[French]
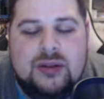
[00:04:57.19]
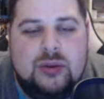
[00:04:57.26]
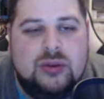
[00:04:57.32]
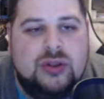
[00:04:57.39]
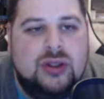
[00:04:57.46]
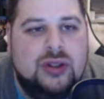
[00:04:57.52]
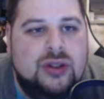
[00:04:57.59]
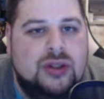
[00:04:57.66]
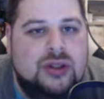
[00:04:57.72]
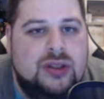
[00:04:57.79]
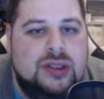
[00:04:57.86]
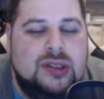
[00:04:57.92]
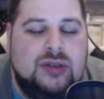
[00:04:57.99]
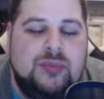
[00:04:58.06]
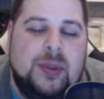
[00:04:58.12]
Donc, je
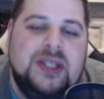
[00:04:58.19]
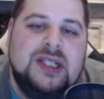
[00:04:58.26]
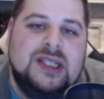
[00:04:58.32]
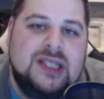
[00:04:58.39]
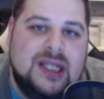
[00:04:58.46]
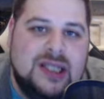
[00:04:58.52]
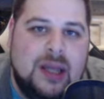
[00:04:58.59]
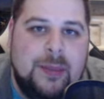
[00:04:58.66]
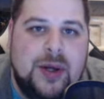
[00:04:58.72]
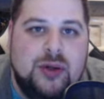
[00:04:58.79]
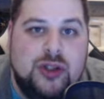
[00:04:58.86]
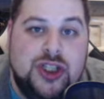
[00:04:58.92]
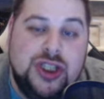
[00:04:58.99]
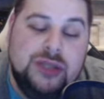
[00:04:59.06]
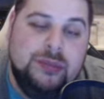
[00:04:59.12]
ne pas dire que c'est un
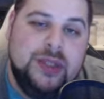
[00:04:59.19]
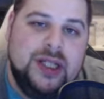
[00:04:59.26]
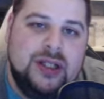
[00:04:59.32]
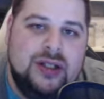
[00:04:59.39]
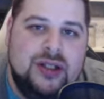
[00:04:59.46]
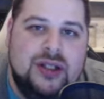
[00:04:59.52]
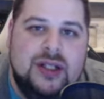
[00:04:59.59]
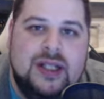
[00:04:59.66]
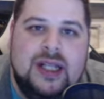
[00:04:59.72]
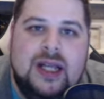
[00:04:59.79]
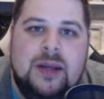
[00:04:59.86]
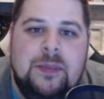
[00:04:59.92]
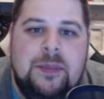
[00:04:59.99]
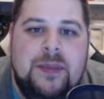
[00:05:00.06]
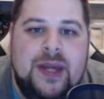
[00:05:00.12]
tamagotchi, mais,
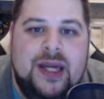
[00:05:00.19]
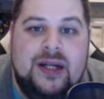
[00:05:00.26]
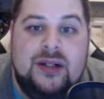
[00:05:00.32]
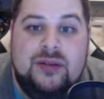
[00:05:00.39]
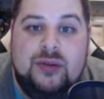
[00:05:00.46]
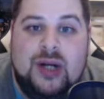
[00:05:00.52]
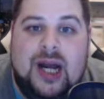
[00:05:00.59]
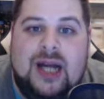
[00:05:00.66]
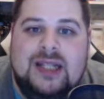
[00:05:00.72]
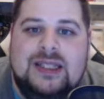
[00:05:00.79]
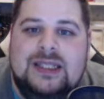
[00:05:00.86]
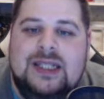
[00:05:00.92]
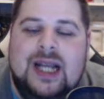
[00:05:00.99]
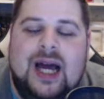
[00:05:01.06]
mais voilà, il